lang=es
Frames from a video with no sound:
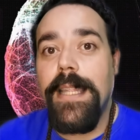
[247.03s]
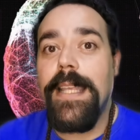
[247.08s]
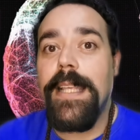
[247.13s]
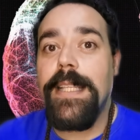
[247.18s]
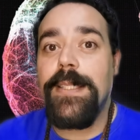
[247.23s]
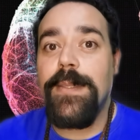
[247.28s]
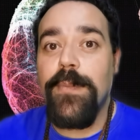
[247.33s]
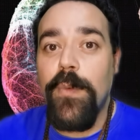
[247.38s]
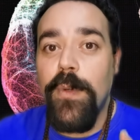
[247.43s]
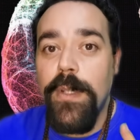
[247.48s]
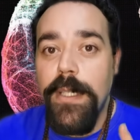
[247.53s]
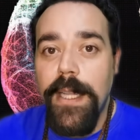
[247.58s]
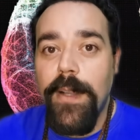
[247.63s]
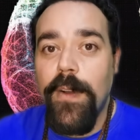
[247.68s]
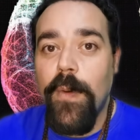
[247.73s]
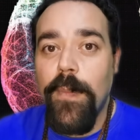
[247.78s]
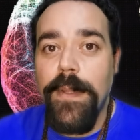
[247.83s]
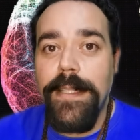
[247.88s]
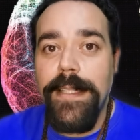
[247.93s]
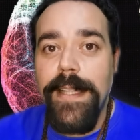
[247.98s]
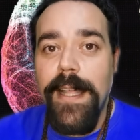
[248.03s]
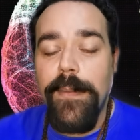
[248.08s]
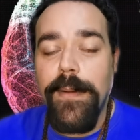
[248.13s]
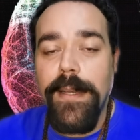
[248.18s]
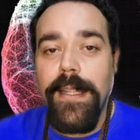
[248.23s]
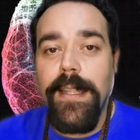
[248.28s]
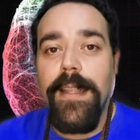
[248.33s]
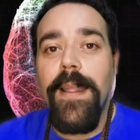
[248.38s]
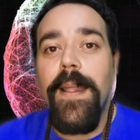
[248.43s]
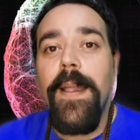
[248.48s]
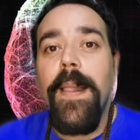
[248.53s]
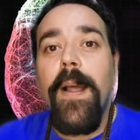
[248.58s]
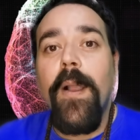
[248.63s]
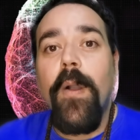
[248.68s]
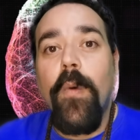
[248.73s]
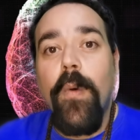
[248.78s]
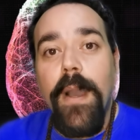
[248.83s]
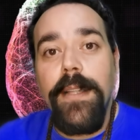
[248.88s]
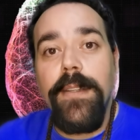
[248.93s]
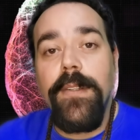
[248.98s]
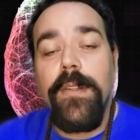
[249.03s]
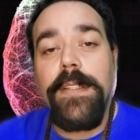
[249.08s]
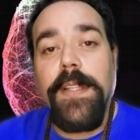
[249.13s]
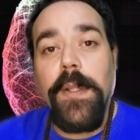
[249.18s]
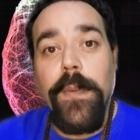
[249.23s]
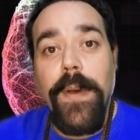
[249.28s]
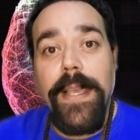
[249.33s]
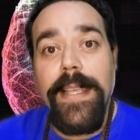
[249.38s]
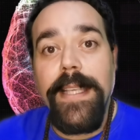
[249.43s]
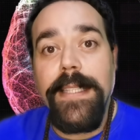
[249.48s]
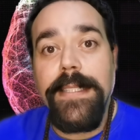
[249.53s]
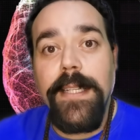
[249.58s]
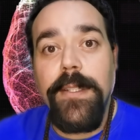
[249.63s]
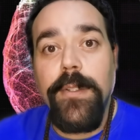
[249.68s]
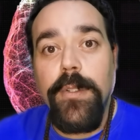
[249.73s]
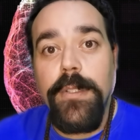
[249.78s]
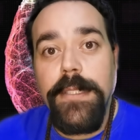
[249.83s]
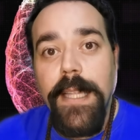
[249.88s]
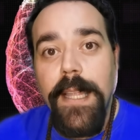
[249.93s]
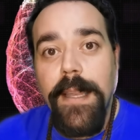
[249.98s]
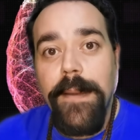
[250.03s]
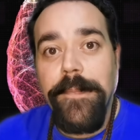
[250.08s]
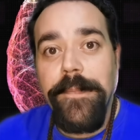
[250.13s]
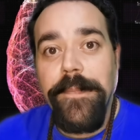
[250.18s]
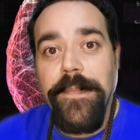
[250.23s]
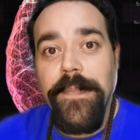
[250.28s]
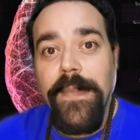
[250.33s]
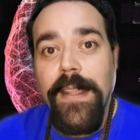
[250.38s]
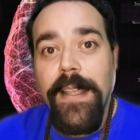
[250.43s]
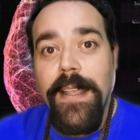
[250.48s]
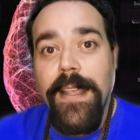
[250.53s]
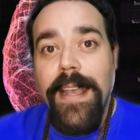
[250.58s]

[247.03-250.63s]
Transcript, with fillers: y es muy recomendable cuando te vayas a acostar